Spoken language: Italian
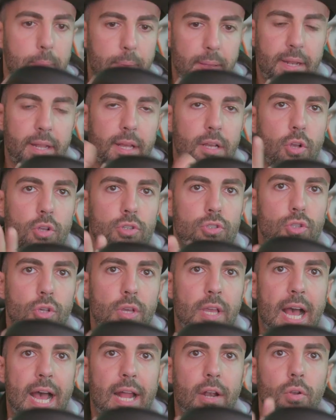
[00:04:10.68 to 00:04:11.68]
per il
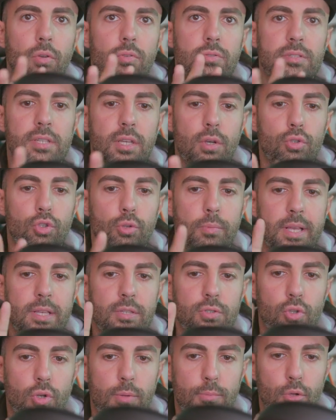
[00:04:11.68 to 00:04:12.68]
costo che hanno secondo
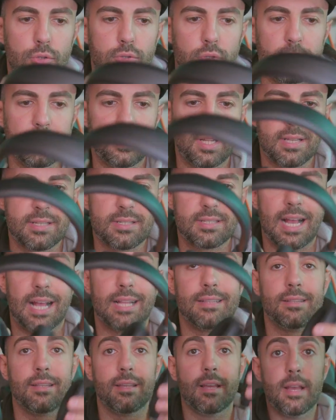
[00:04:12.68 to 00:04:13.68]
me sono molto
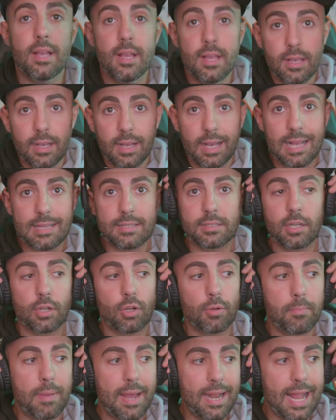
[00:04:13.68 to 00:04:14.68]
interessanti
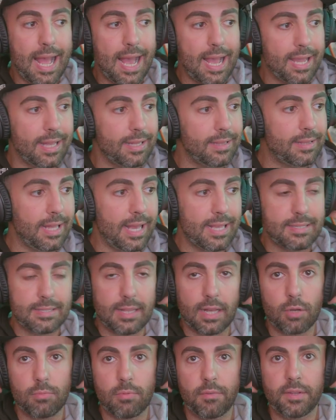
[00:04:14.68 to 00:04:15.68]
cascano bene anche in
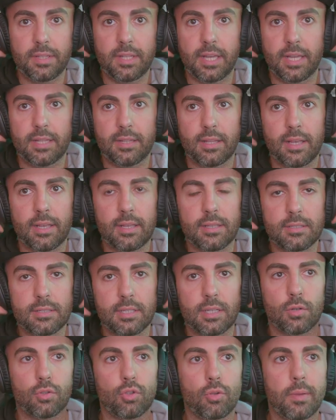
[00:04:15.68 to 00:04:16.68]
testa come vedete
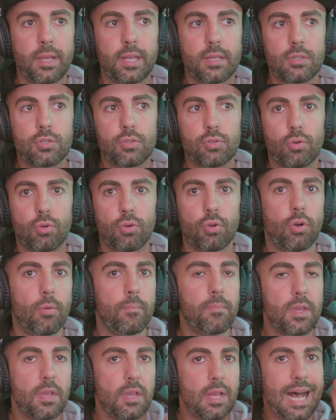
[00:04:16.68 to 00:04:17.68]
secondo me
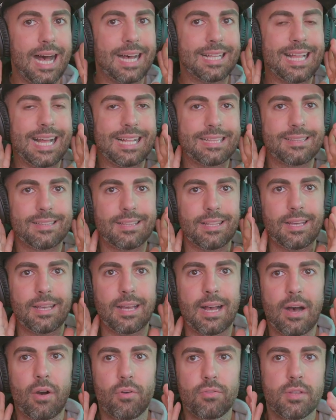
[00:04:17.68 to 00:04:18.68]
sono
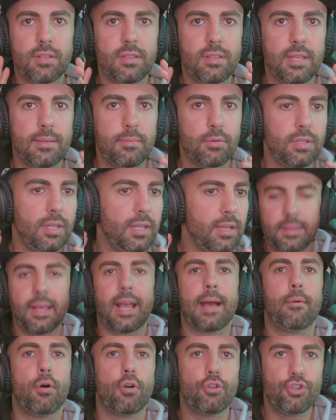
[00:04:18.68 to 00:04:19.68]
adatte a ogni tipo di
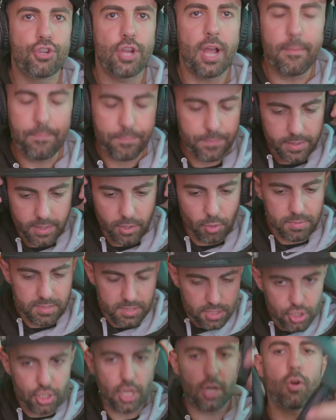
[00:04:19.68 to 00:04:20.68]
decapoccia
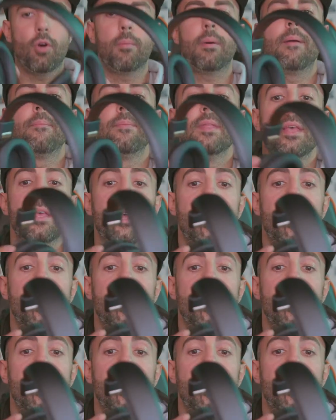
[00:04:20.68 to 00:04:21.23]
come si dice a Roma